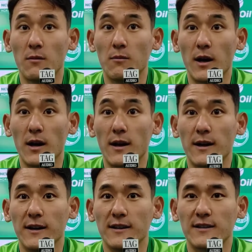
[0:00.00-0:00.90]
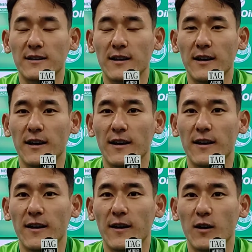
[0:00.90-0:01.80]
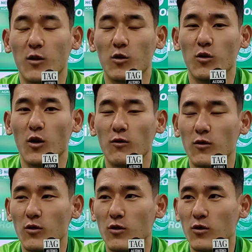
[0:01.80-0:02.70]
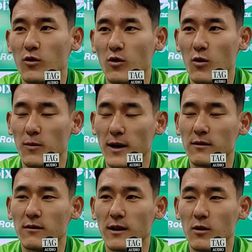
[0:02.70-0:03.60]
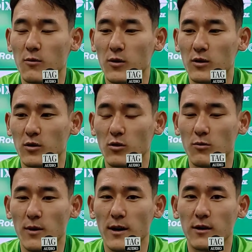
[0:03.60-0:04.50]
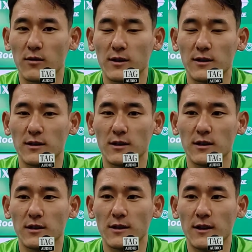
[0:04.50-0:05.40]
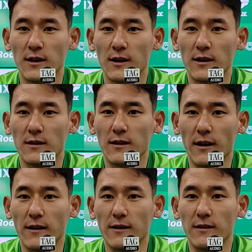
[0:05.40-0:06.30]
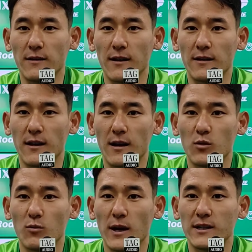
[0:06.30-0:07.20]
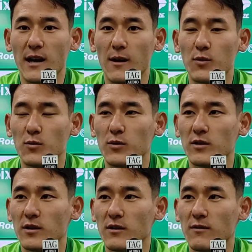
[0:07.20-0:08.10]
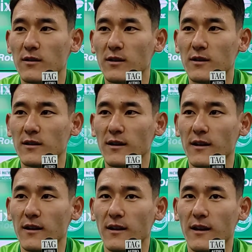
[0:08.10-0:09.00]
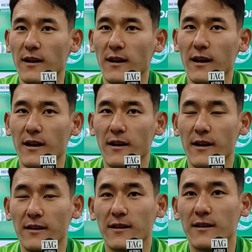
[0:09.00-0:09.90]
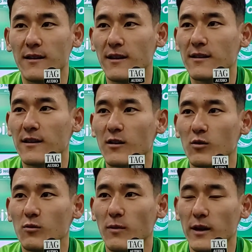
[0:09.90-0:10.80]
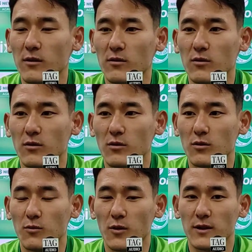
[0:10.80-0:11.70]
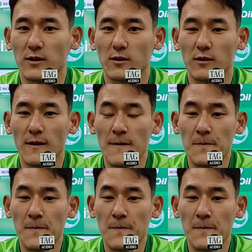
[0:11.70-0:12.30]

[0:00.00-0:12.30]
mas é, com o novo comando, né? com o professor Humberto, a gente tem tentado o mais rápido possível é, entender né? o método do professor.